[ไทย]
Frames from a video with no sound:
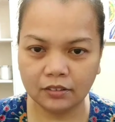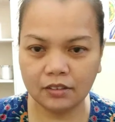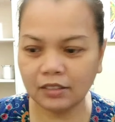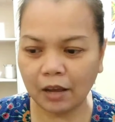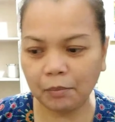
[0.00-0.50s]

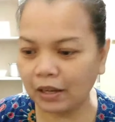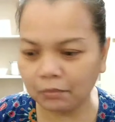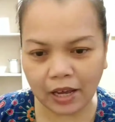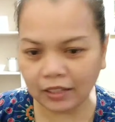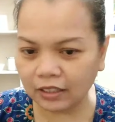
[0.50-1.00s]
ซึ่ง
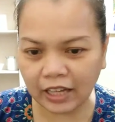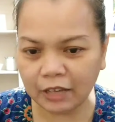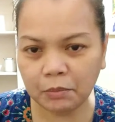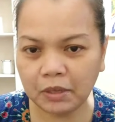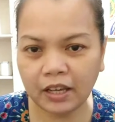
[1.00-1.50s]
3,000 บาท ในไทย
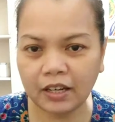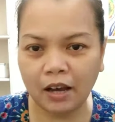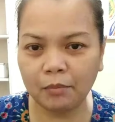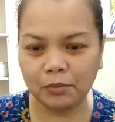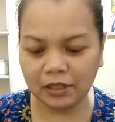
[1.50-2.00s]
ไม่มีใคร
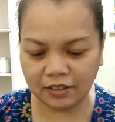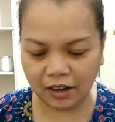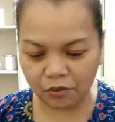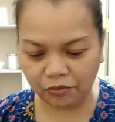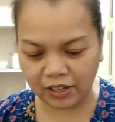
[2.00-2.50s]
ทำรักษา
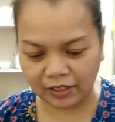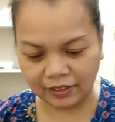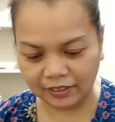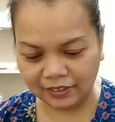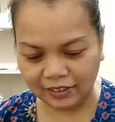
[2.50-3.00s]
รักฟัน
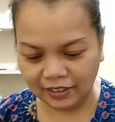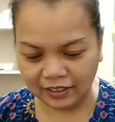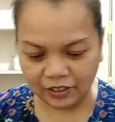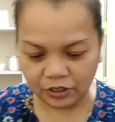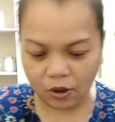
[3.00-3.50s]

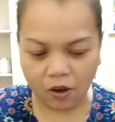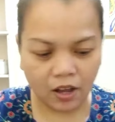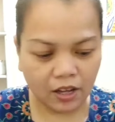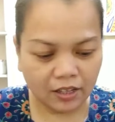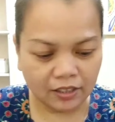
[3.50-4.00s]
เนาะ
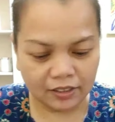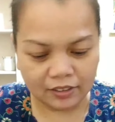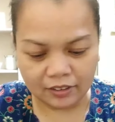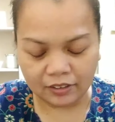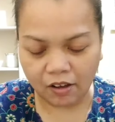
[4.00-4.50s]

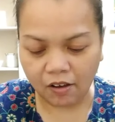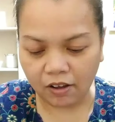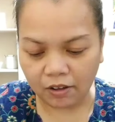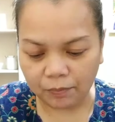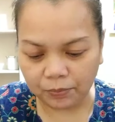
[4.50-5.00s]
ก็
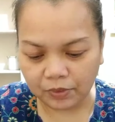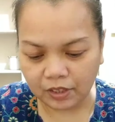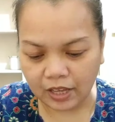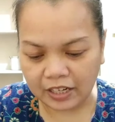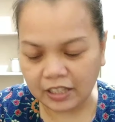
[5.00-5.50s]

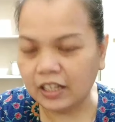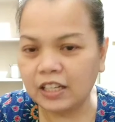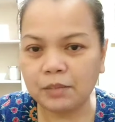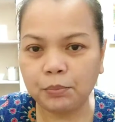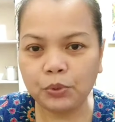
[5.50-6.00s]
อันนี้ที
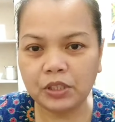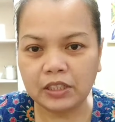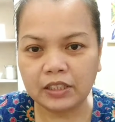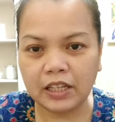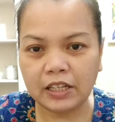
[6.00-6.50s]
นี้จะพูดถึง
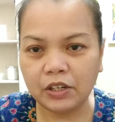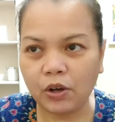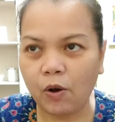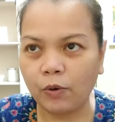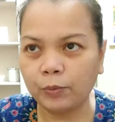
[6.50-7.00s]
ในเรื่องของ